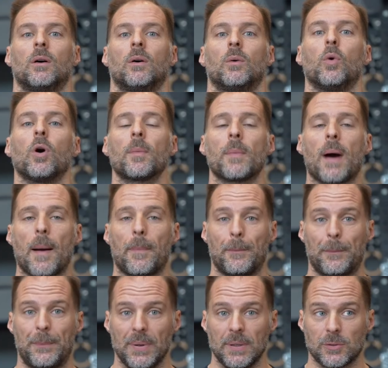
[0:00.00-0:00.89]
Warm
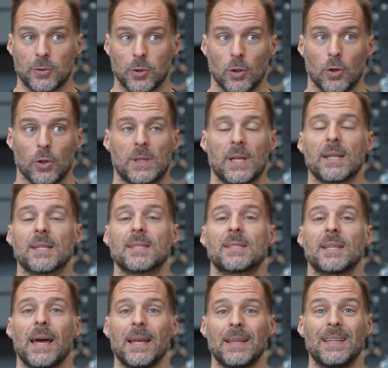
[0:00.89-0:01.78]
up sono tre
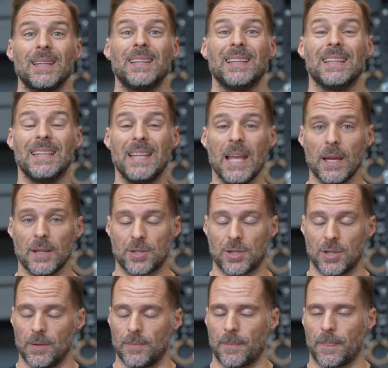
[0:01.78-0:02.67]
set di
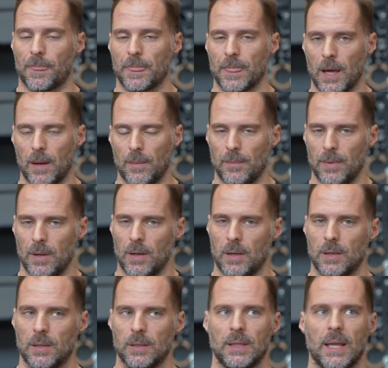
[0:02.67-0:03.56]
10
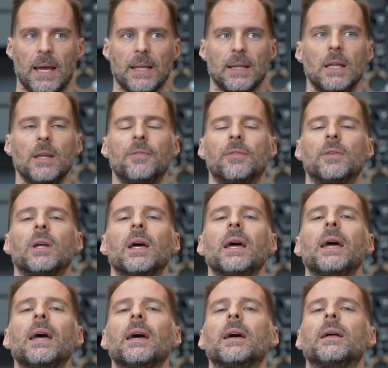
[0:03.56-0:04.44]
dumbbell deadlift
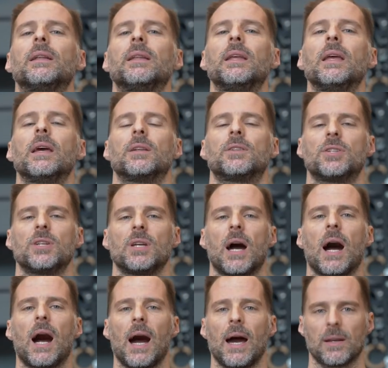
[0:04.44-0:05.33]
e 10
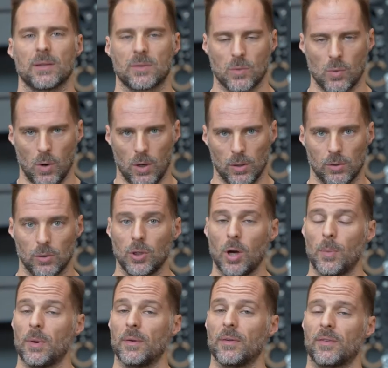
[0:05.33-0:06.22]
air squat.
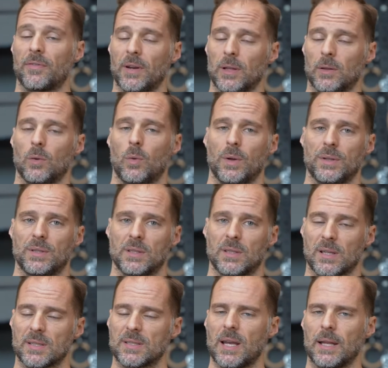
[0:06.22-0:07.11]
Dopo aver fatto questi
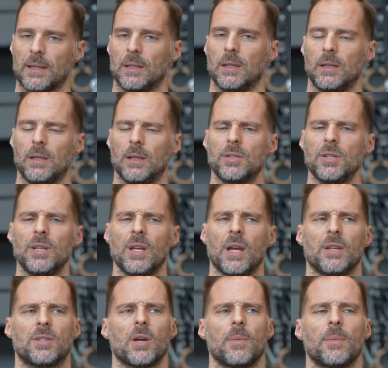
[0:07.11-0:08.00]
tre set di
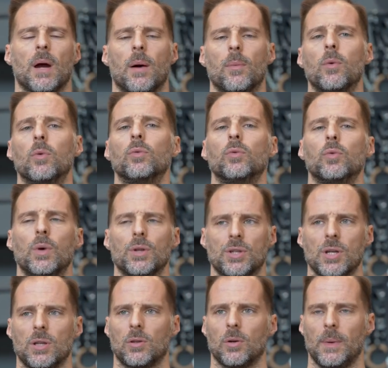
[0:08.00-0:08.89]
10-10 abbiamo un
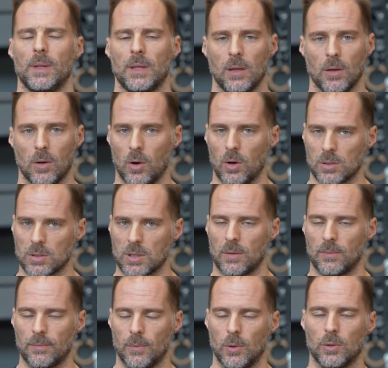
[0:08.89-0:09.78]
200 metri di
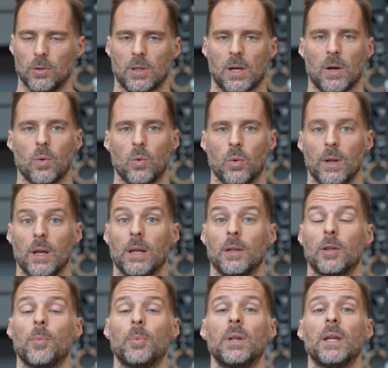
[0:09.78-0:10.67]
corsa, molto
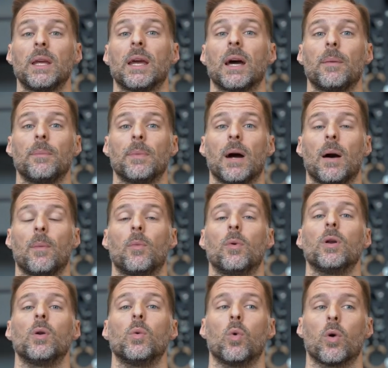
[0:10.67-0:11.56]
tranquilli. Dopodiché
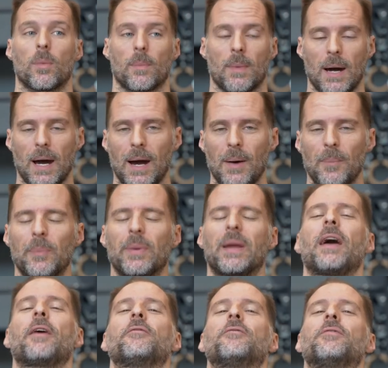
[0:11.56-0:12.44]
abbiamo il warm up
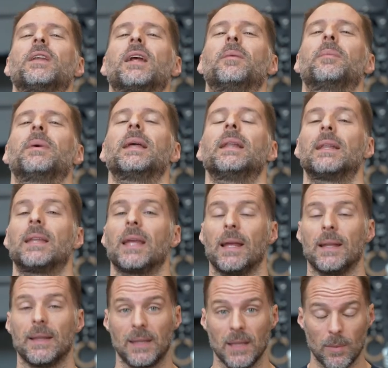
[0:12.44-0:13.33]
che finalmente
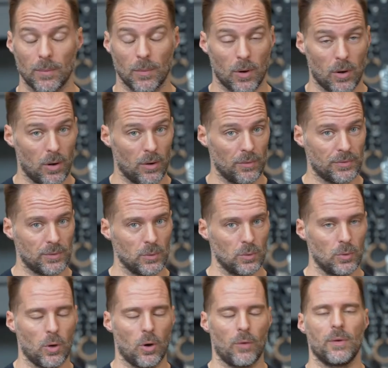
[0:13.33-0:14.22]
è in team of
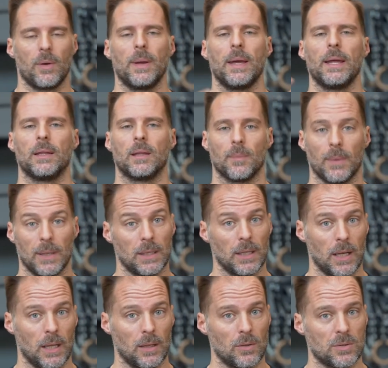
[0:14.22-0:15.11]
two, ovviamente
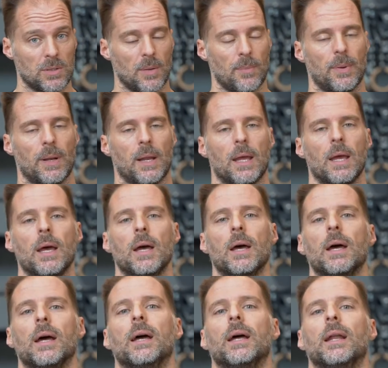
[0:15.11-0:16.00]
mantenendo sempre
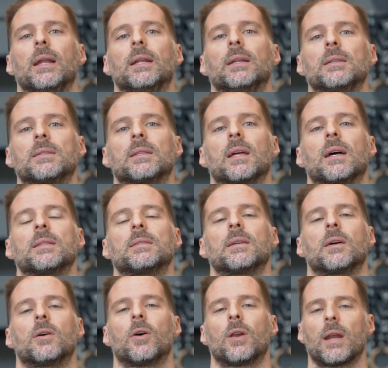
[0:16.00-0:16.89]
eh, le
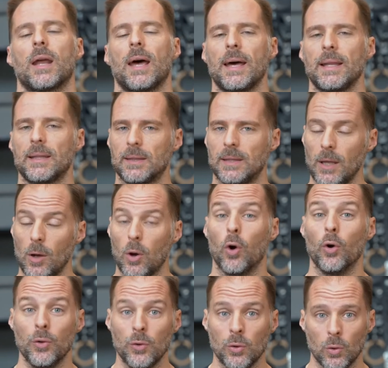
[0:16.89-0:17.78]
distanze corrette.
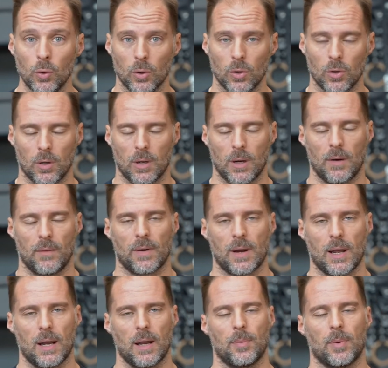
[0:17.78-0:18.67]
Ognuno
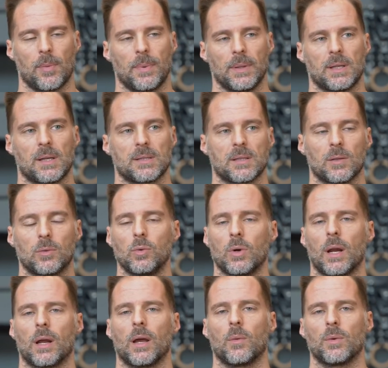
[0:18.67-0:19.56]
avrà la propria
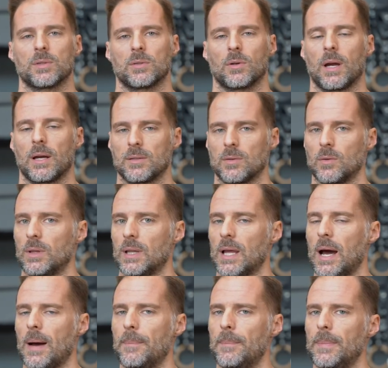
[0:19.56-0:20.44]
attrezzatura, che in questo caso è un
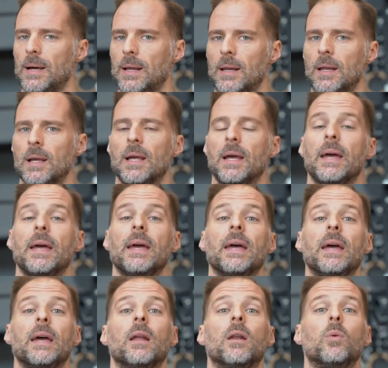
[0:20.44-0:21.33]
dumbbell
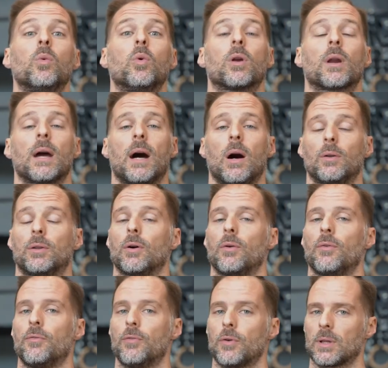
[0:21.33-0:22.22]
e il workout è
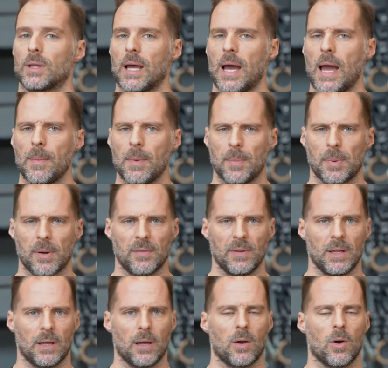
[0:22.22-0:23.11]
un four time e
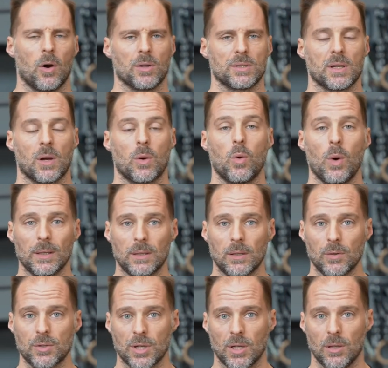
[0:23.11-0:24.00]
prevede che cosa?
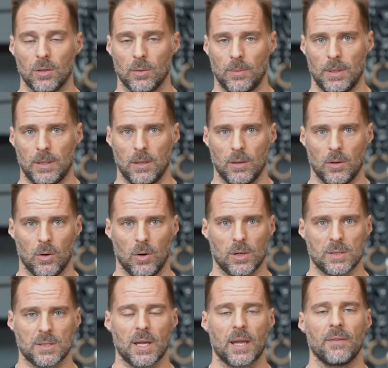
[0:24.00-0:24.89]
400 metri di
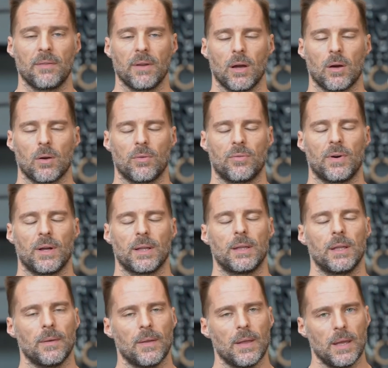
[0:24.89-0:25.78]
corsa che vengono
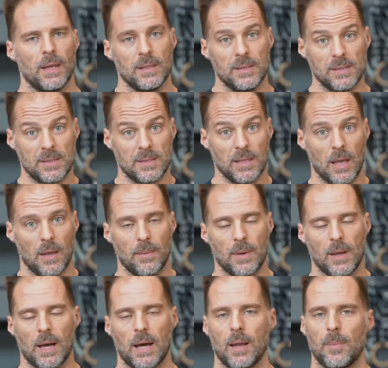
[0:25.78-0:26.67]
fatti
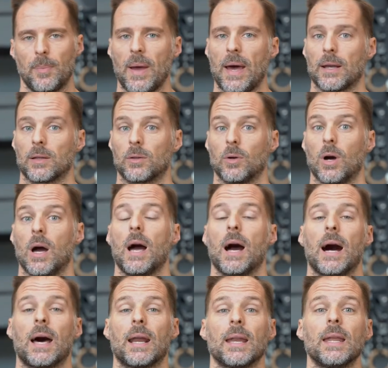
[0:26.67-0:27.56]
insieme all'aperto.
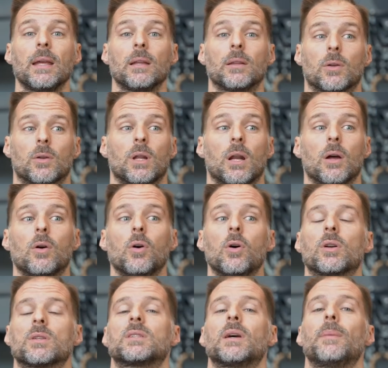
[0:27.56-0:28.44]
Al rientro dalla
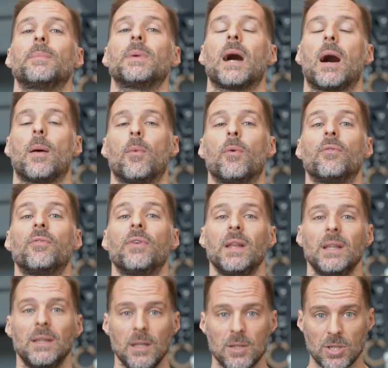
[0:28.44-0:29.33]
corsa abbiamo
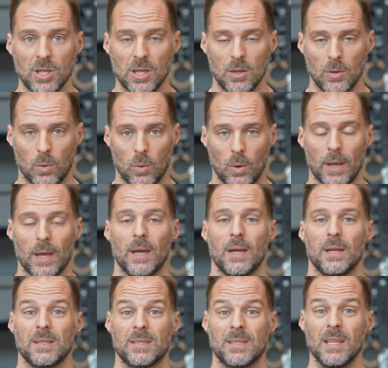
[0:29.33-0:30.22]

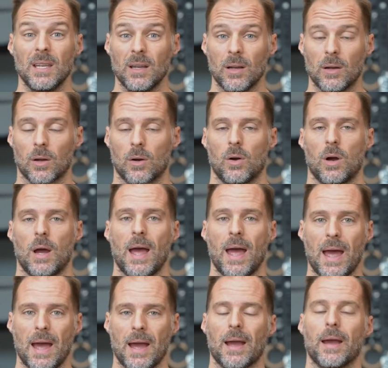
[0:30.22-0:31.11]
25 synchro
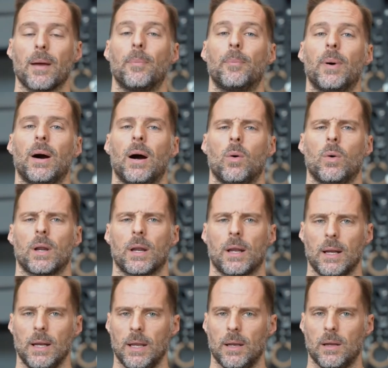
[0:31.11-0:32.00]
hang
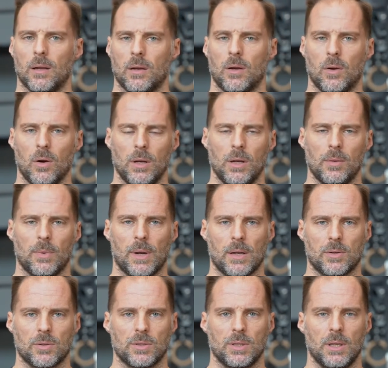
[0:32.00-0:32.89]
power clean con il
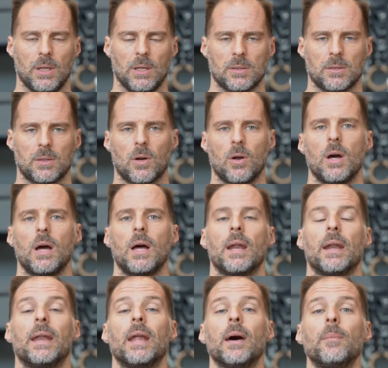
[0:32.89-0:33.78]
braccio braccio sinistro,
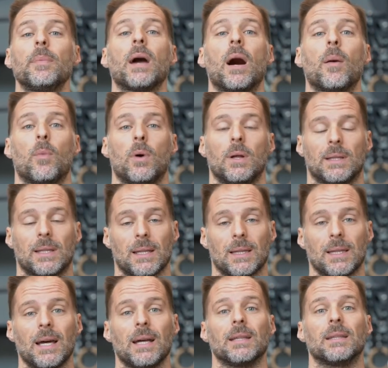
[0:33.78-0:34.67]
ne abbiamo
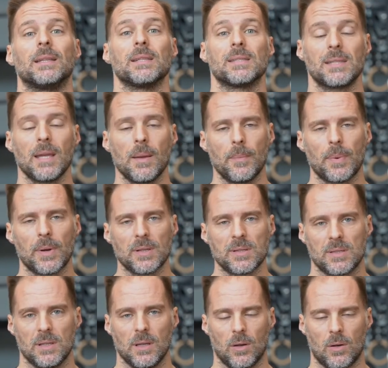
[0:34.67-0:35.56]
altrettanti sempre
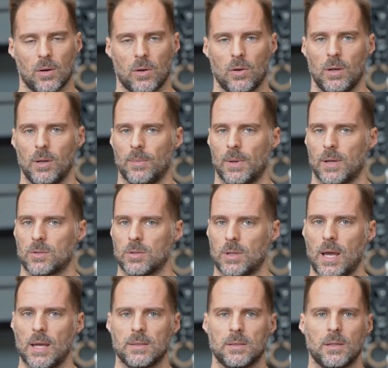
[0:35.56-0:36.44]
in sincro con il braccio
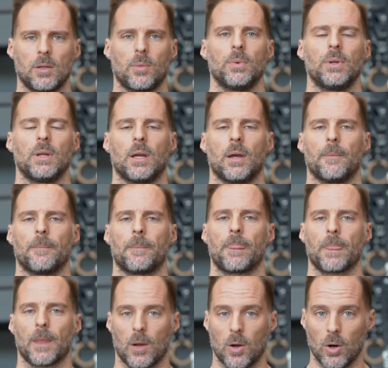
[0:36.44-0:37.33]
destro, dopodiché
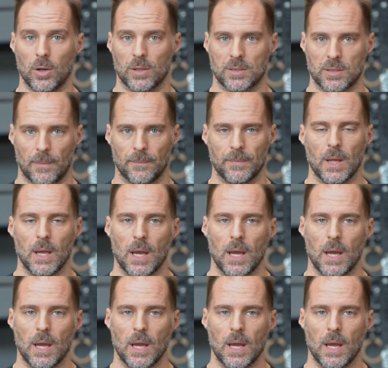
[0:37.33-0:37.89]
corsa.